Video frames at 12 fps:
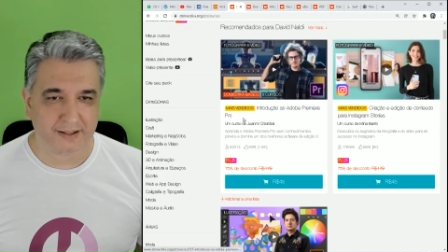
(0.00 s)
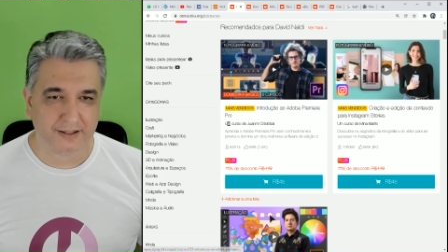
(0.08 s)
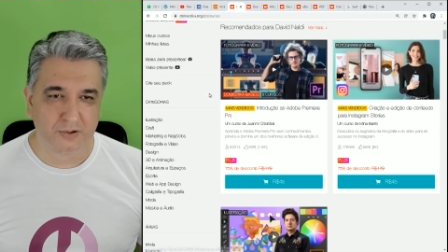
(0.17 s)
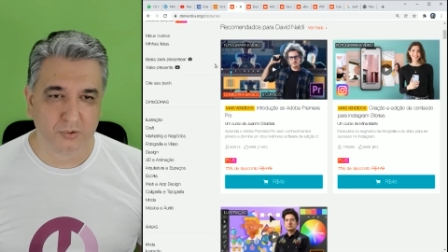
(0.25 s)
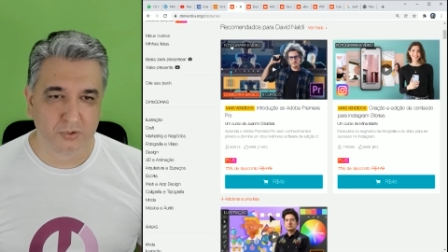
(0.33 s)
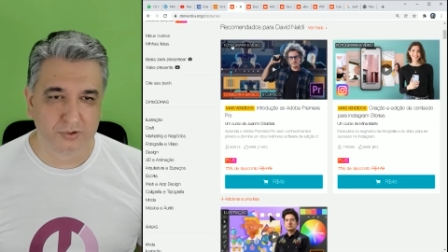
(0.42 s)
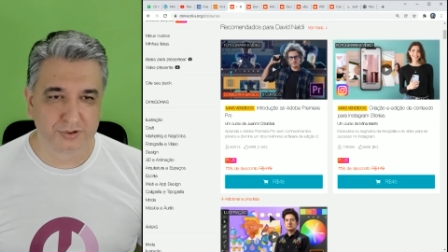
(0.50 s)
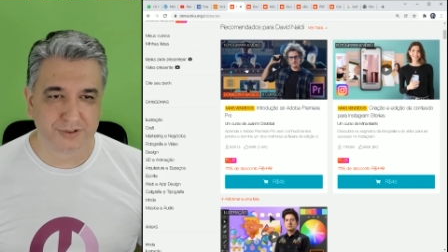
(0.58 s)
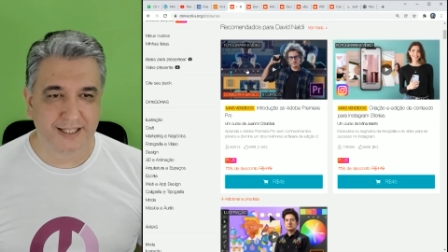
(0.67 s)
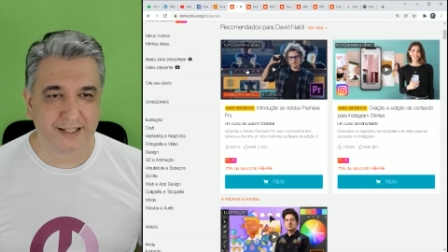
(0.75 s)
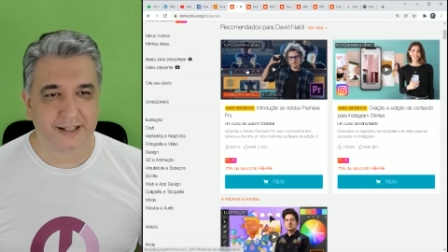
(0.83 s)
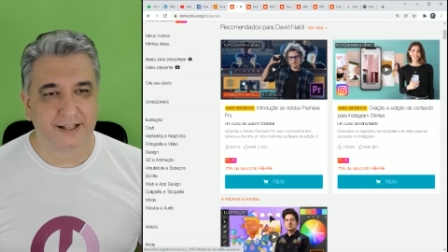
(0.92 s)
cursos
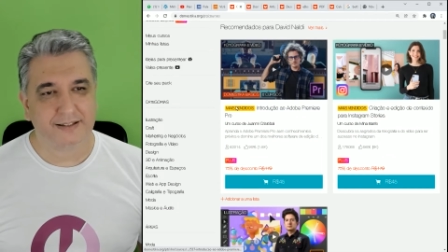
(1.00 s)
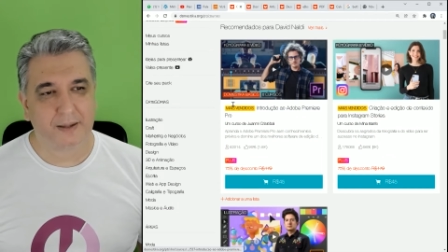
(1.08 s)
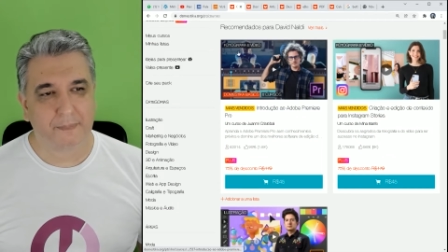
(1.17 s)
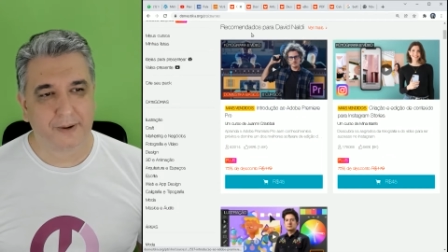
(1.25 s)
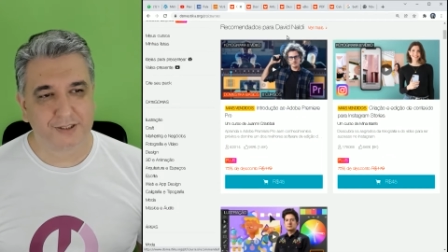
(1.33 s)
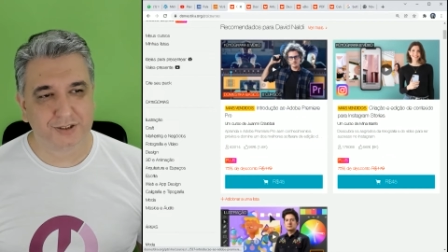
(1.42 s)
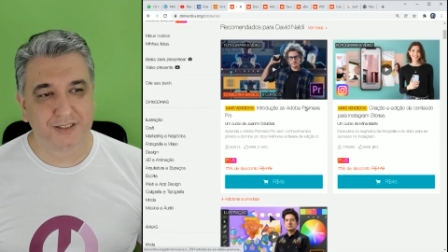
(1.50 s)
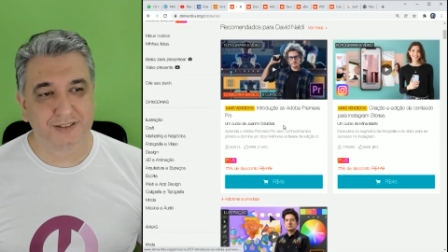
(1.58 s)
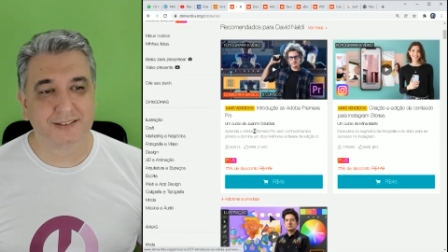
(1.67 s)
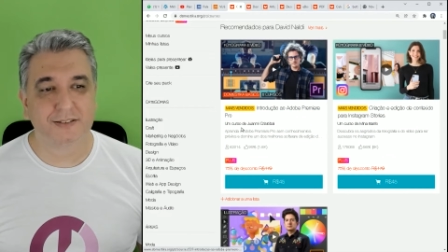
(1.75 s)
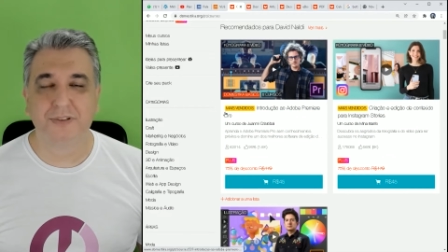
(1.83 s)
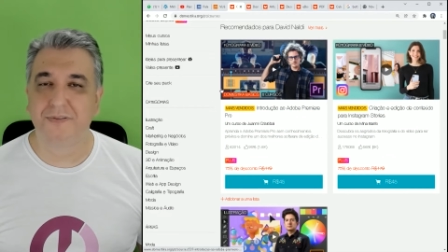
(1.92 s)
né, na parte de
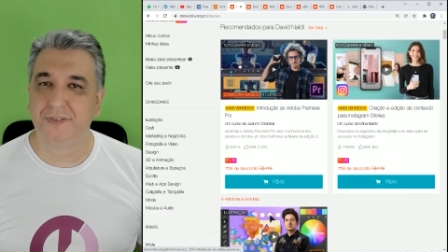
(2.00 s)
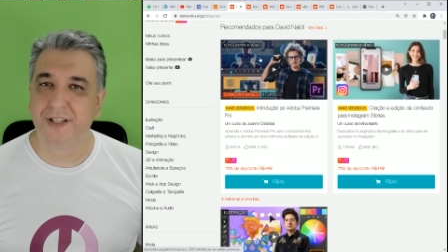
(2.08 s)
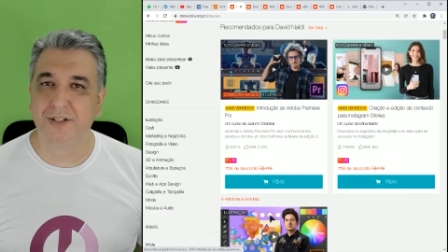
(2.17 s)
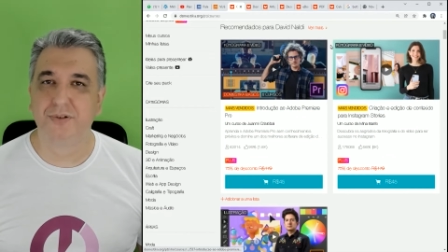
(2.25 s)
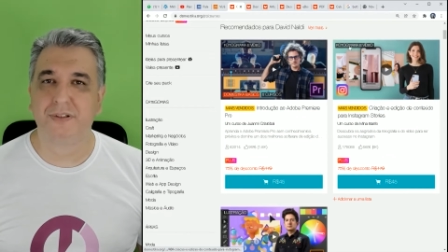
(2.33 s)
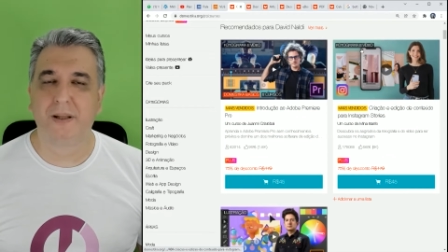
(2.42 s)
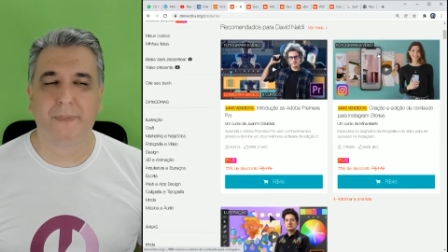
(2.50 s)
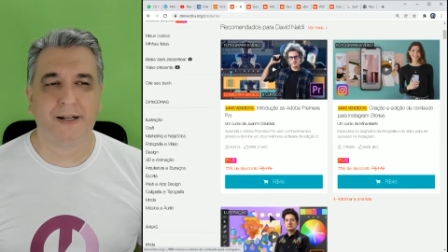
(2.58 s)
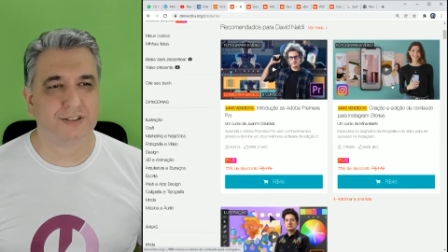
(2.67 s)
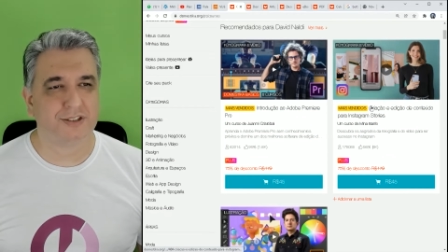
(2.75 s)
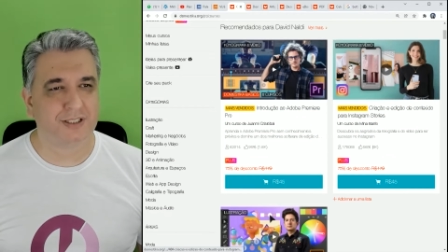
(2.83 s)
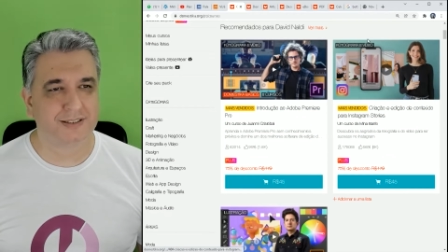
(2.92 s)
edição de vídeo, na
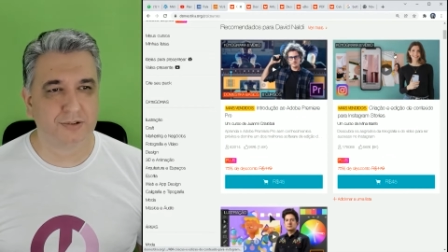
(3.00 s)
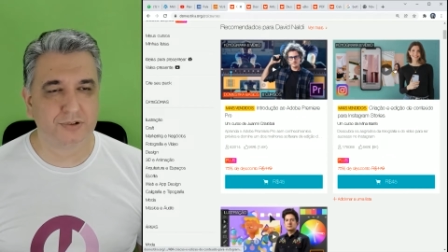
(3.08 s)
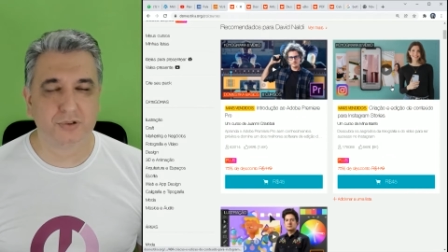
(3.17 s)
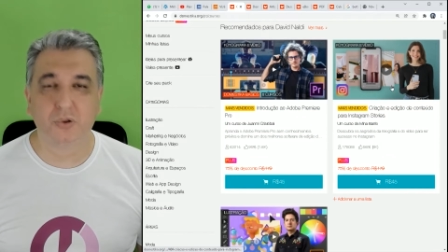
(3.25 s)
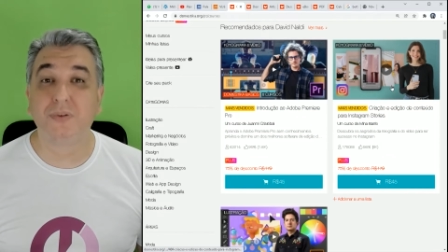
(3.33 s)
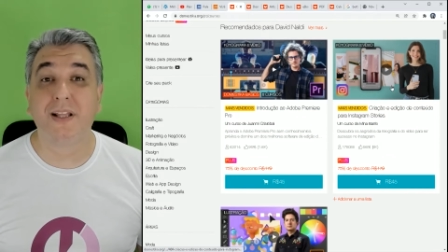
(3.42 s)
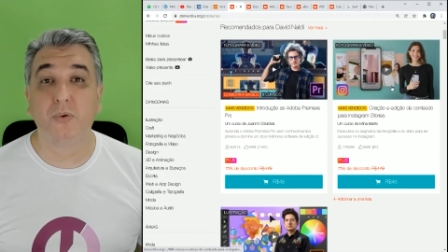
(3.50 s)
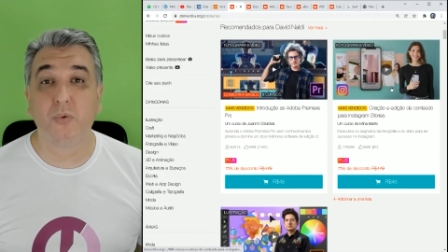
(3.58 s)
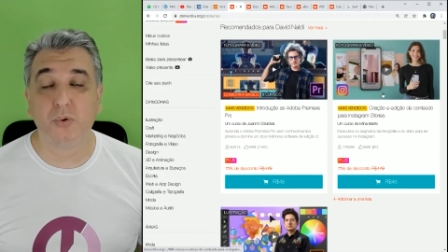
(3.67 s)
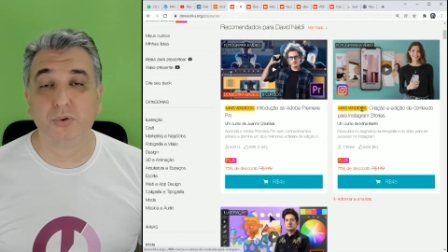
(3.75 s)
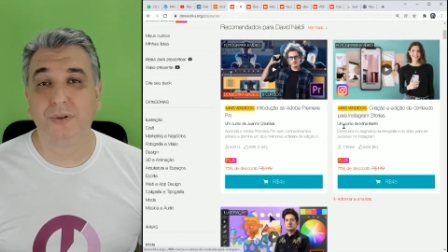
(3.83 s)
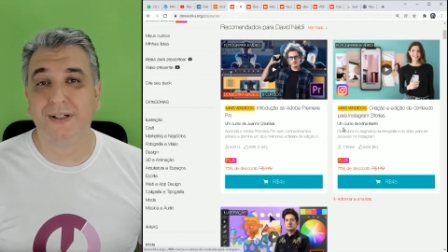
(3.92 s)
parte de gestão de
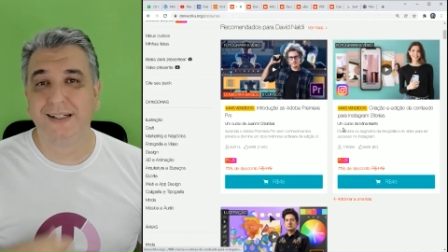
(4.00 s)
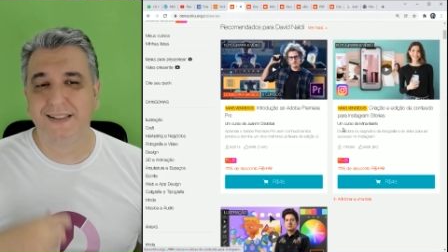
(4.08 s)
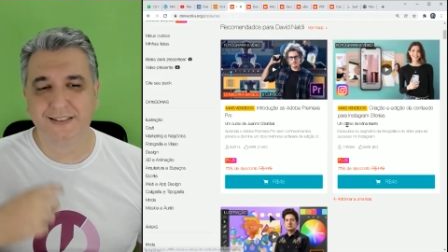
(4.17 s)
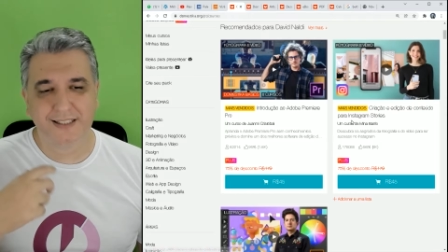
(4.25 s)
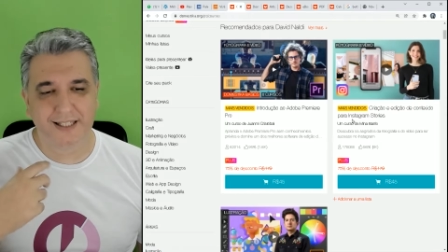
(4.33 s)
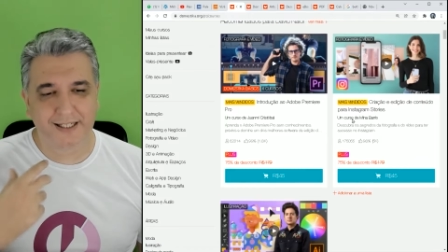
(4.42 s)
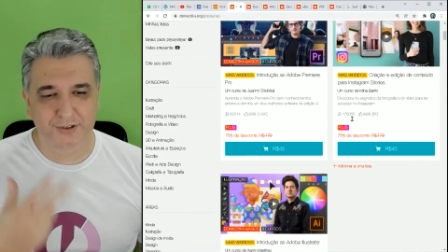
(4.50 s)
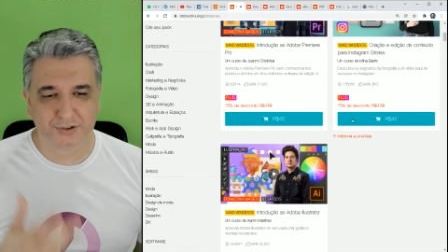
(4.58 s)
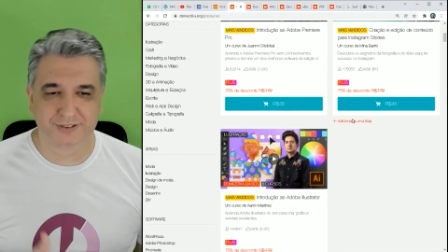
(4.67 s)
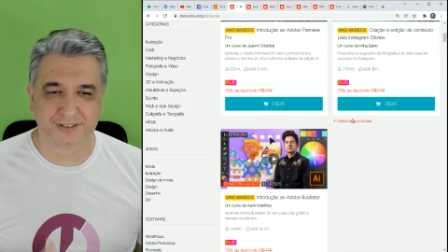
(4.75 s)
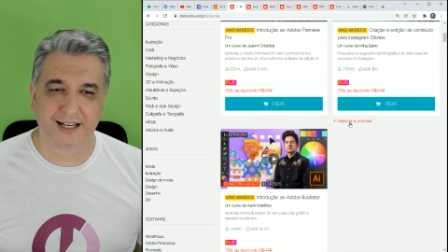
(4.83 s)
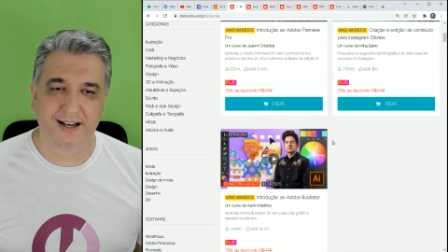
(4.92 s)
conteúdo, de redes
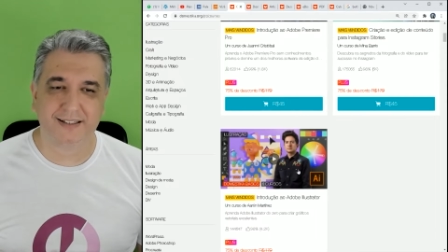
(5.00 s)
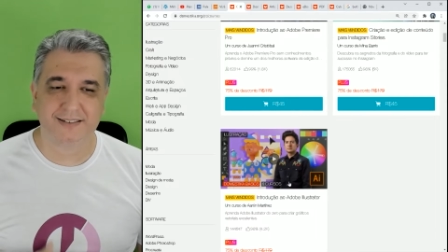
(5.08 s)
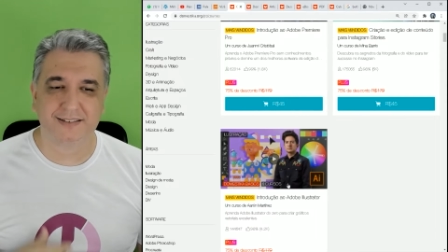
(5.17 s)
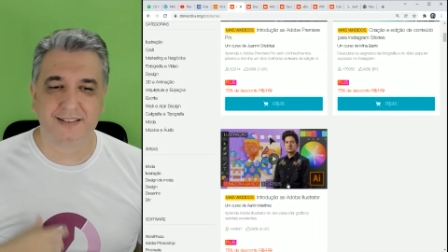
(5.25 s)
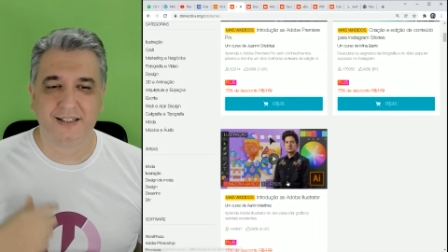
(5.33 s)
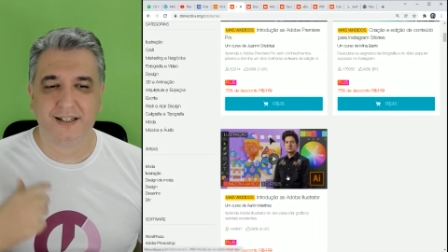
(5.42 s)
sociais,